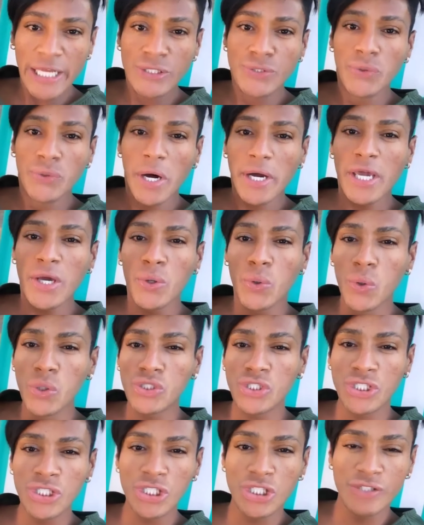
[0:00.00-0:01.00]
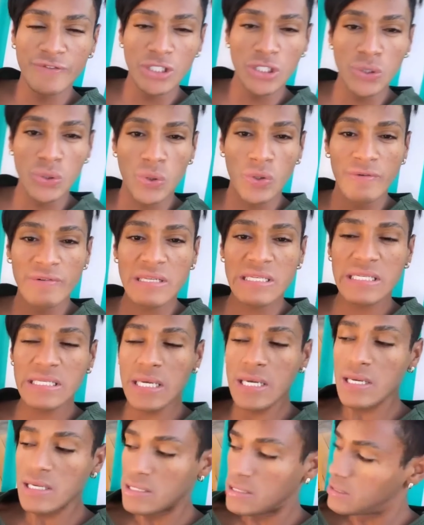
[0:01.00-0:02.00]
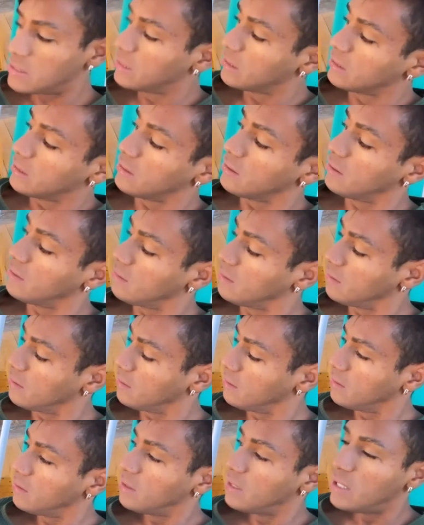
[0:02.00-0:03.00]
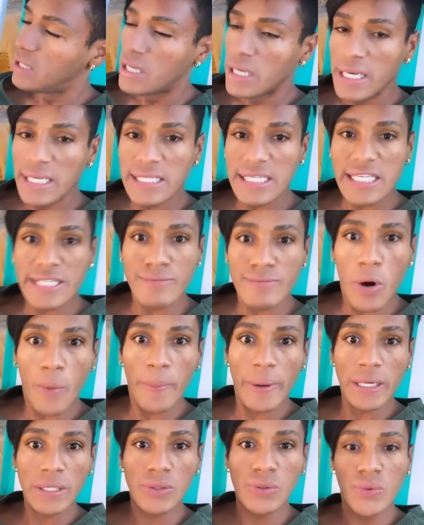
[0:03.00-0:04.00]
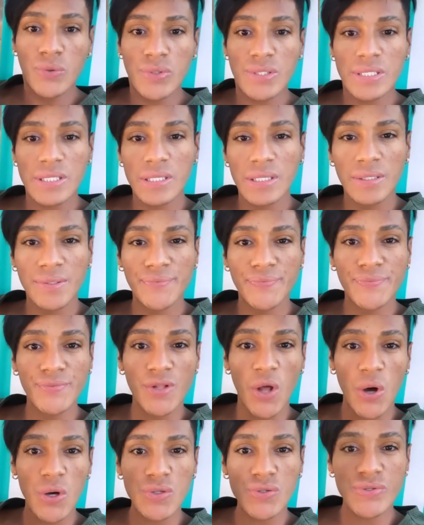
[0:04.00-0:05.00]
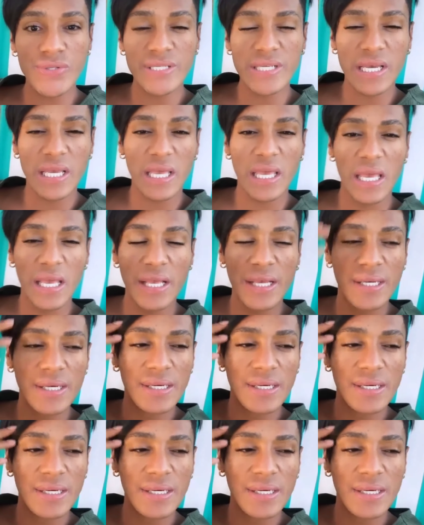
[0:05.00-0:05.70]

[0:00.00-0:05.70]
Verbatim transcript: Tô aqui curtindo e dividindo com vocês esses momentos nossos aqui.